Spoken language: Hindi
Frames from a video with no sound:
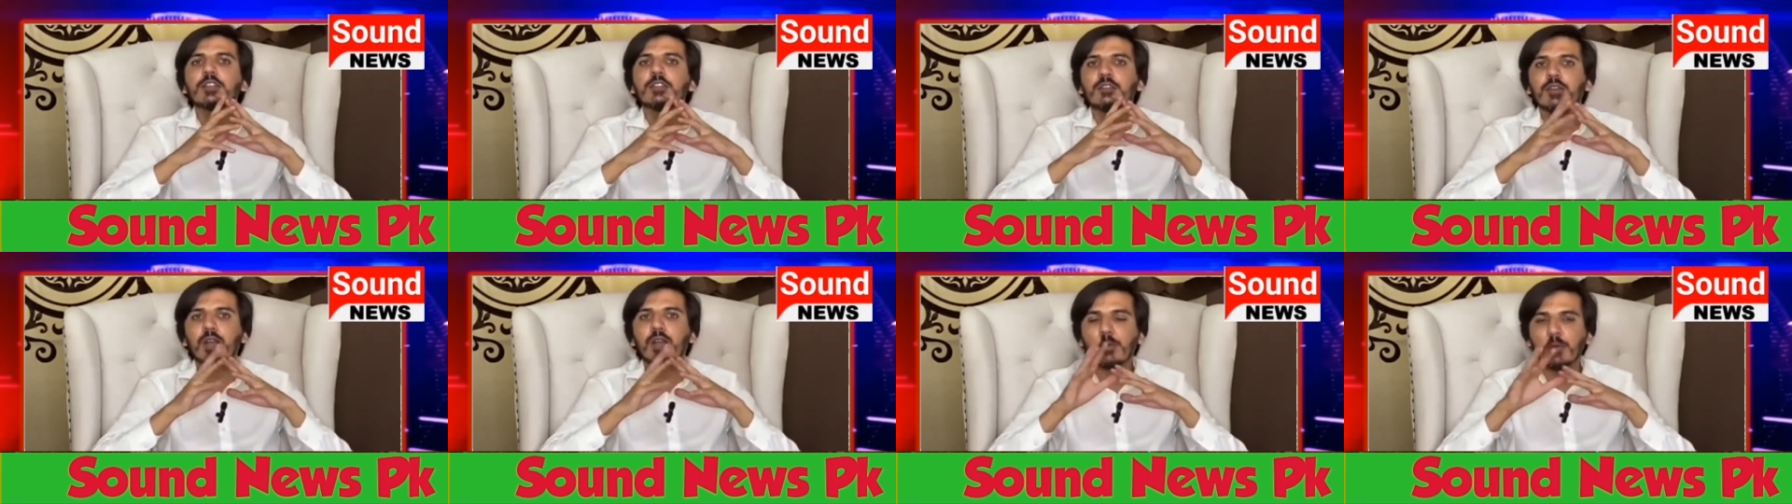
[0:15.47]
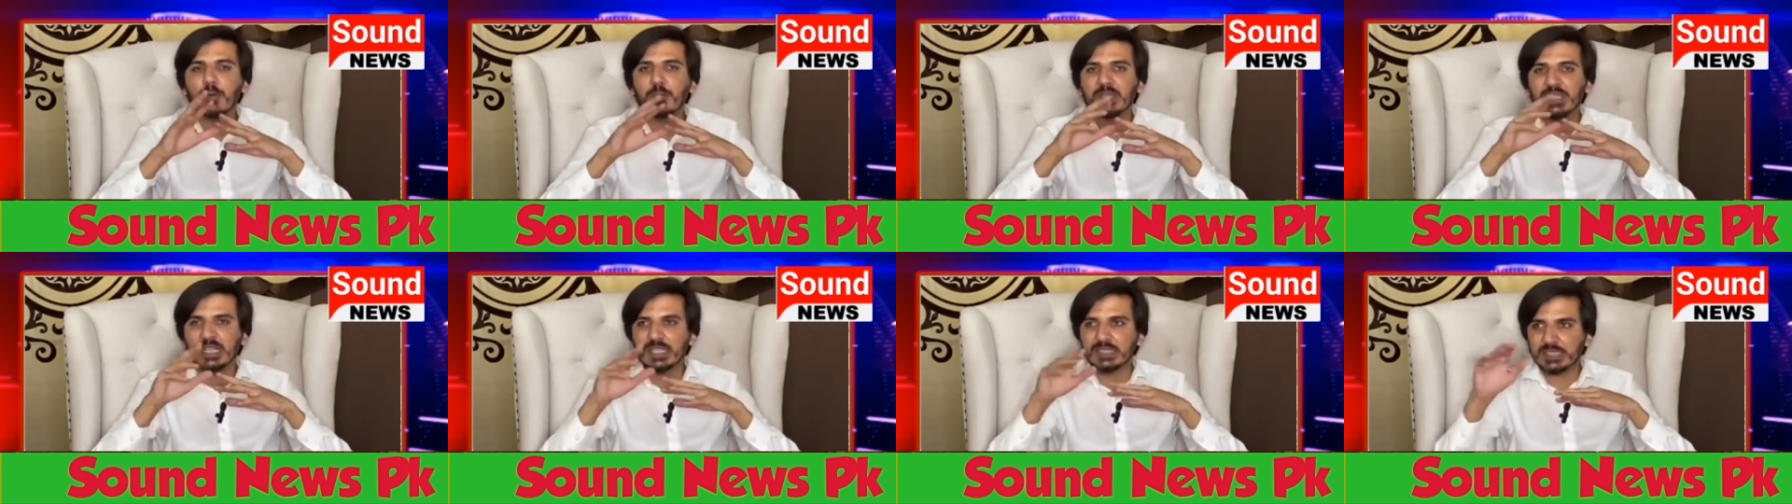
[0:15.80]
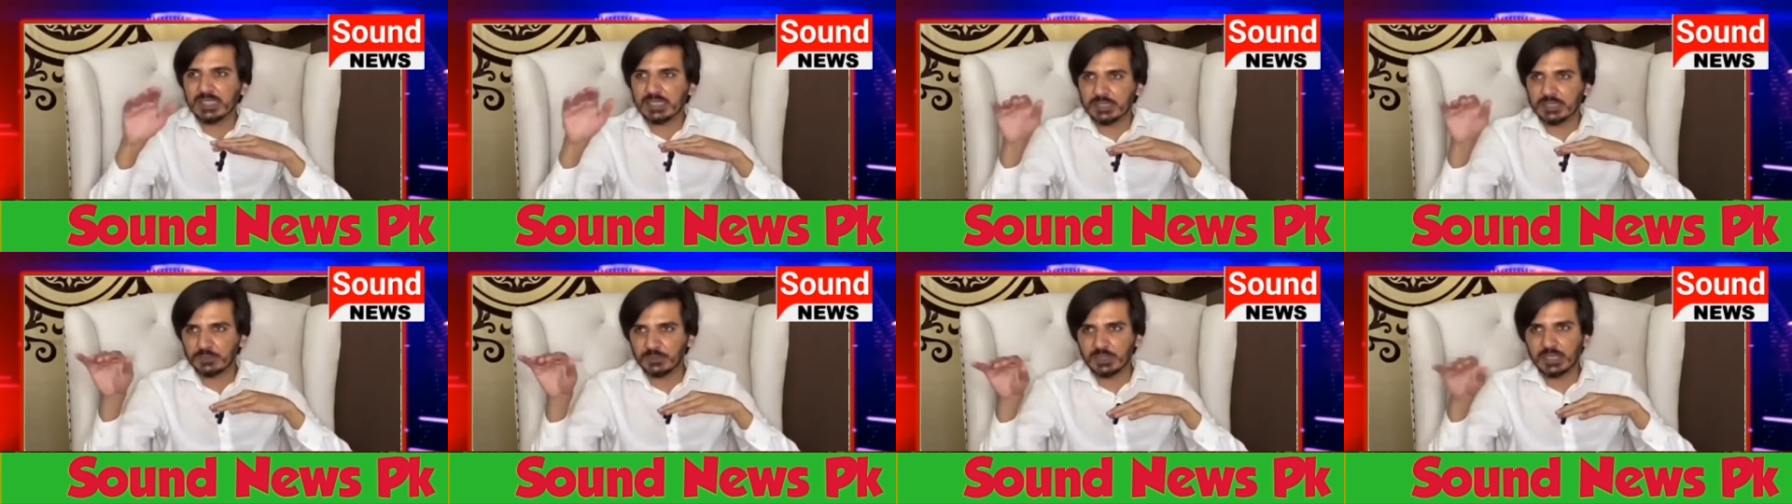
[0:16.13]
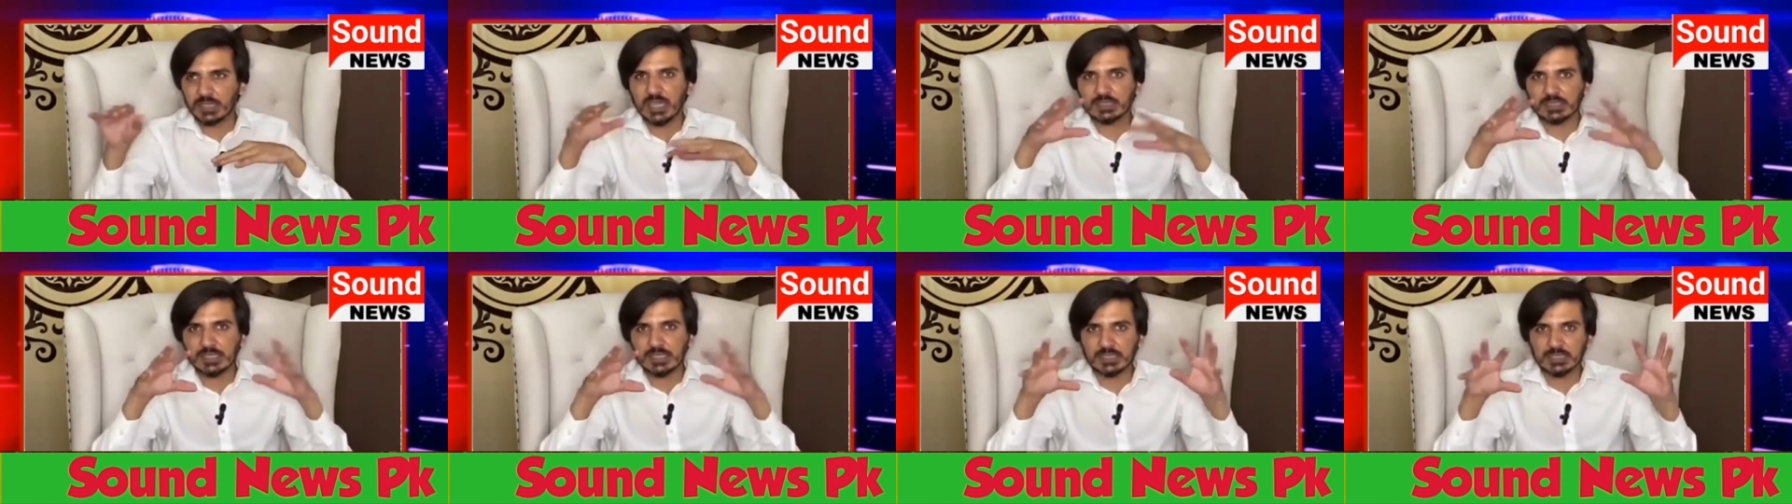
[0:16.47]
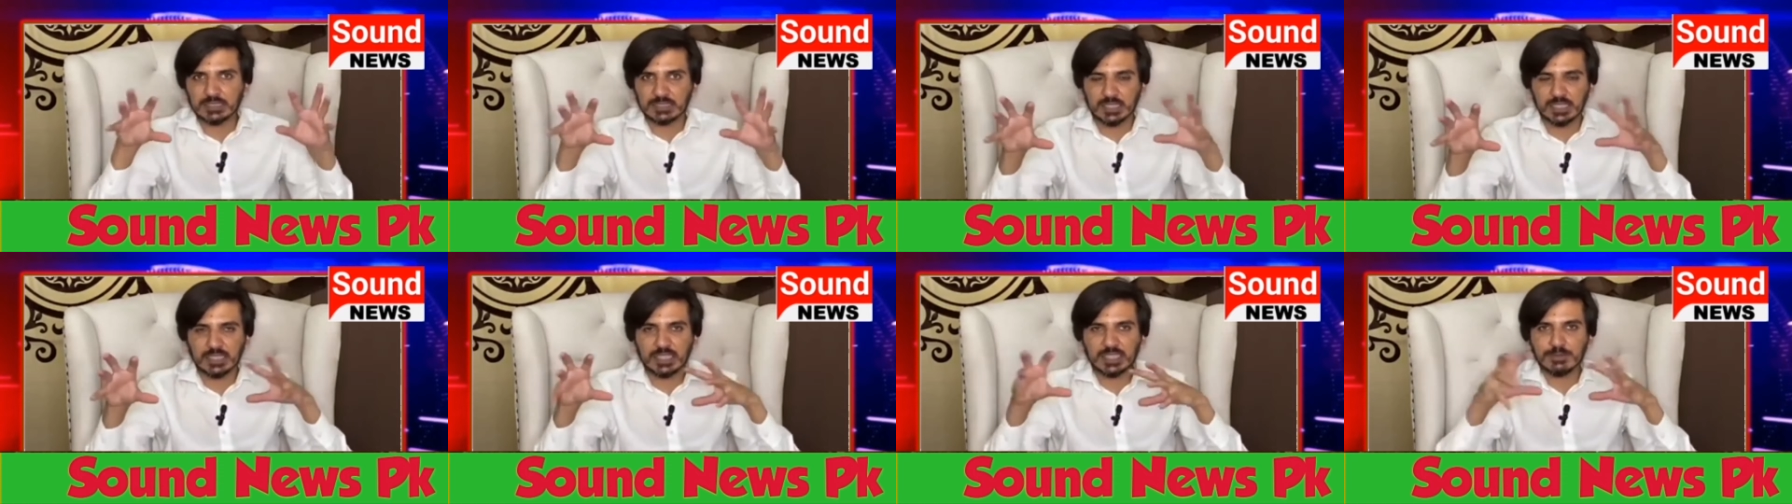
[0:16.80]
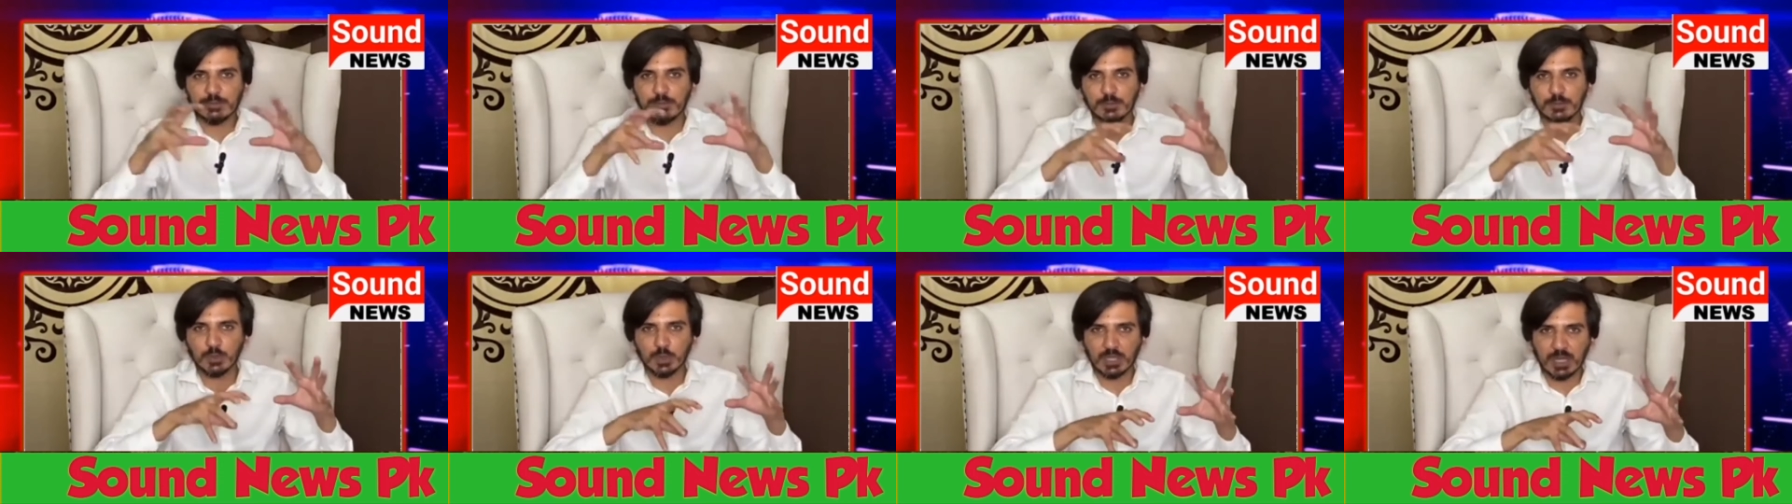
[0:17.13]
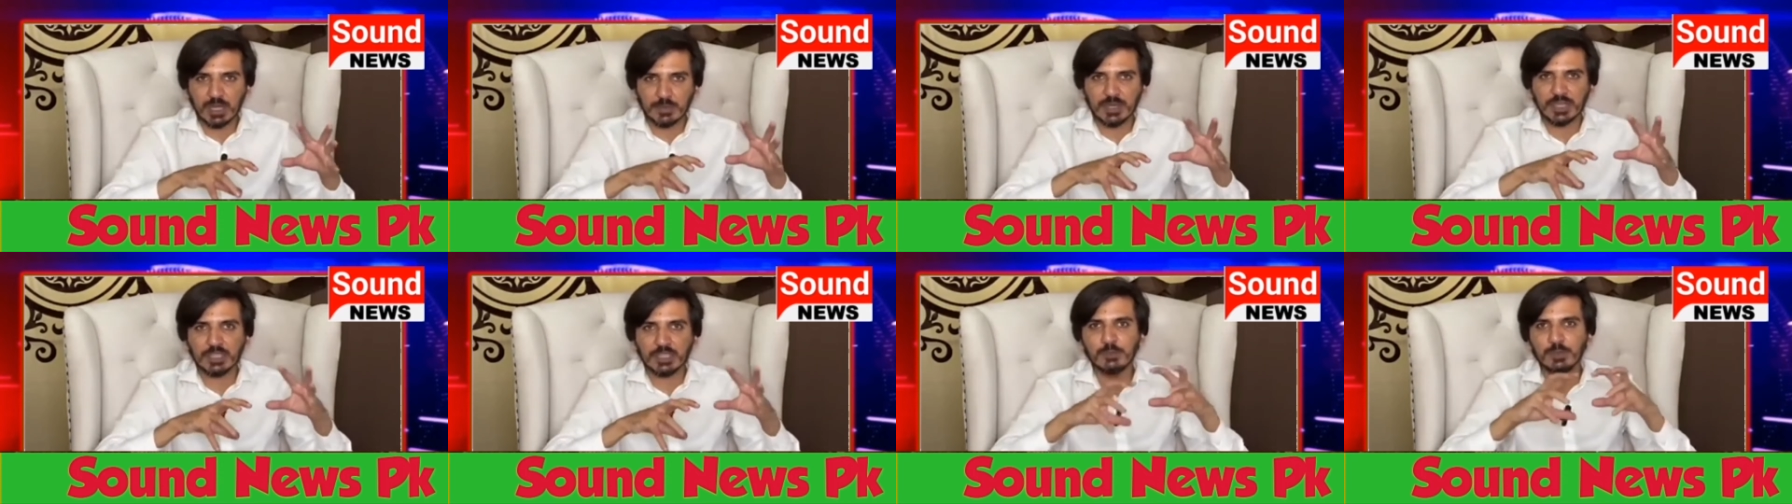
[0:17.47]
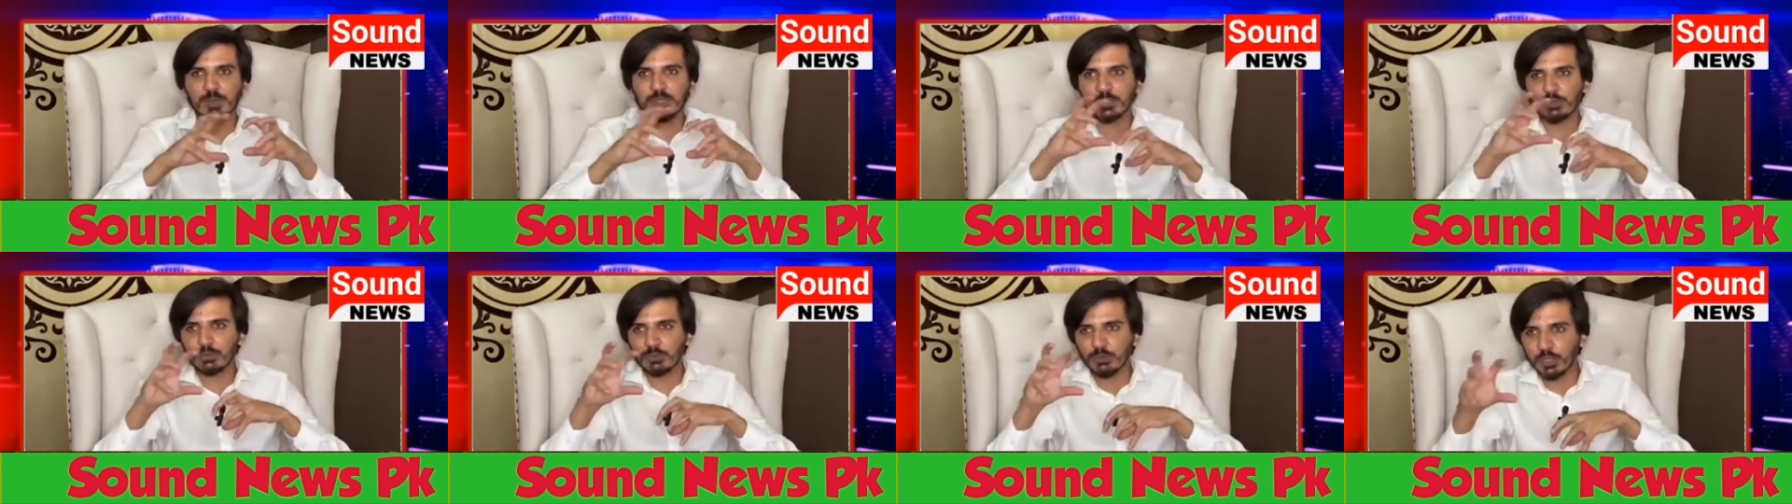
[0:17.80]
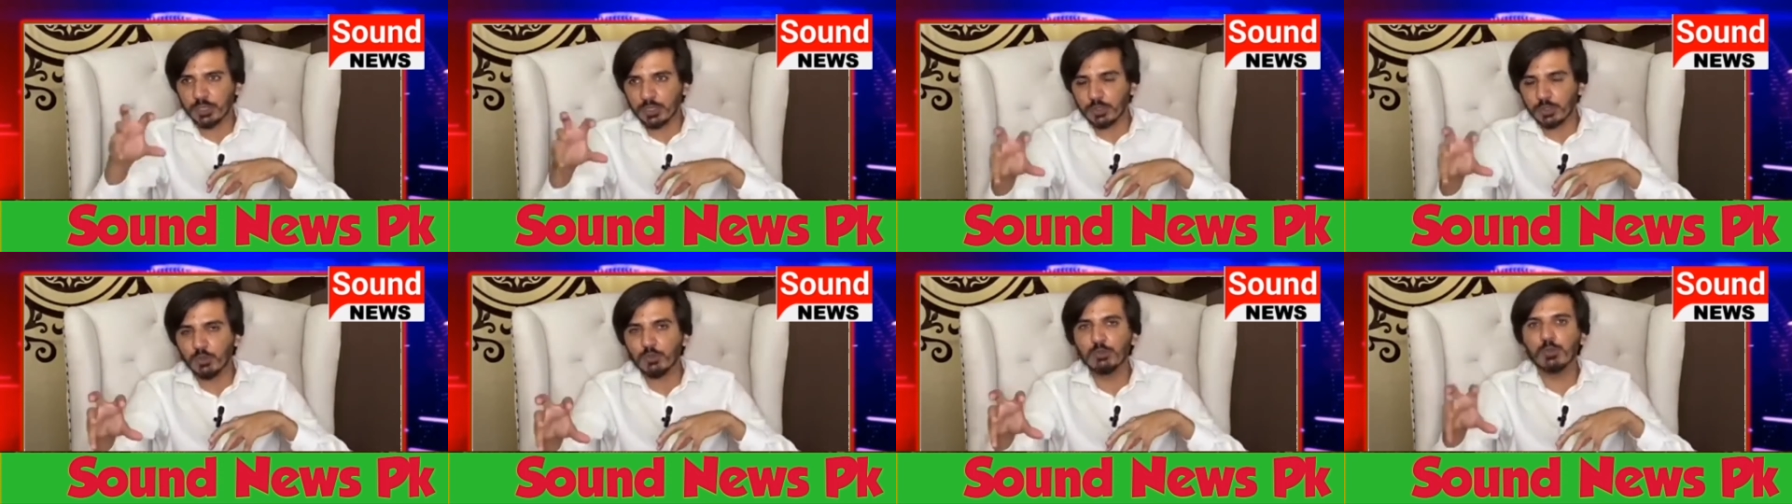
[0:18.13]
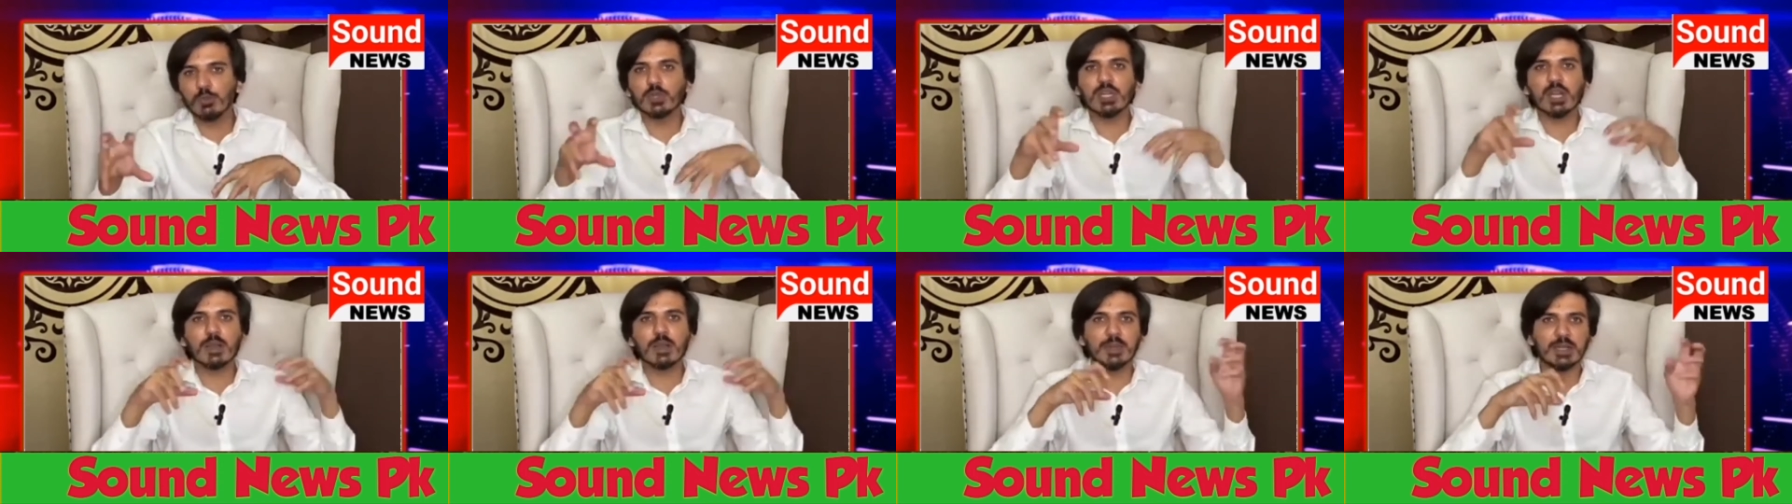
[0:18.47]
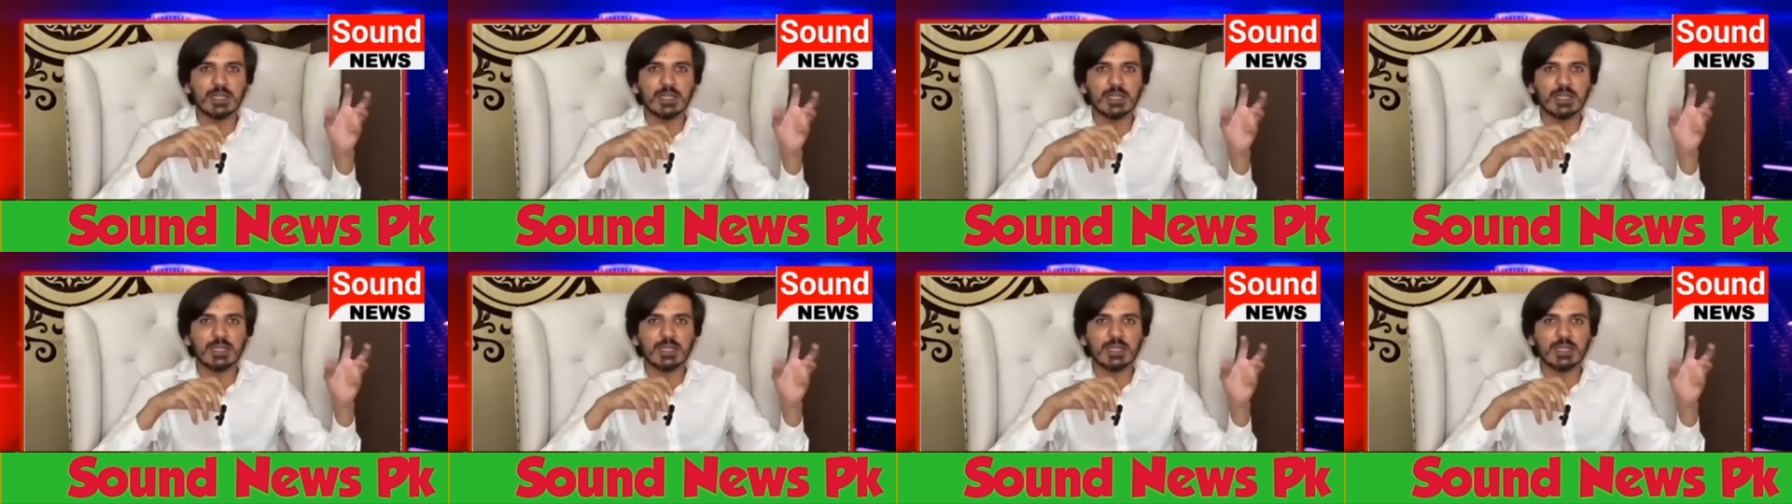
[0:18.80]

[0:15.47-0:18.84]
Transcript: आपको बताते हैं तफसीत के किस हालत में बुरका पहन के पेश हुए क्यों बुरका